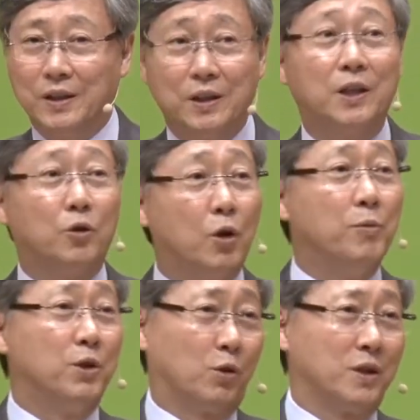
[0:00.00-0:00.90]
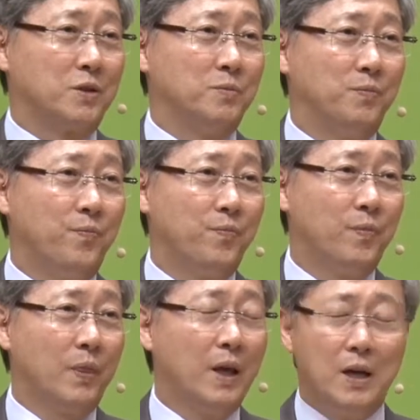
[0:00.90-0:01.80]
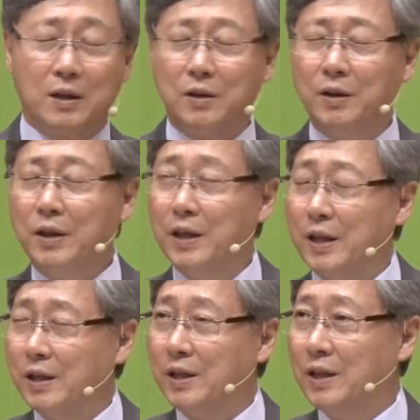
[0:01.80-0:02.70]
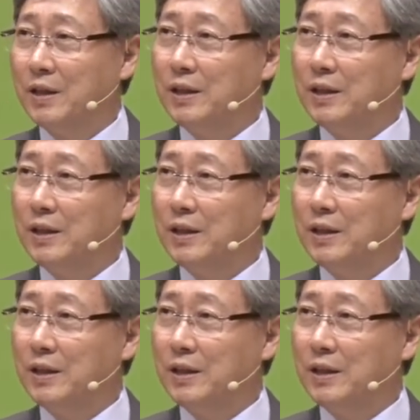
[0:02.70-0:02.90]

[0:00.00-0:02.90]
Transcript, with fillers: 그렇게 되면 좋겠습니다. 그런데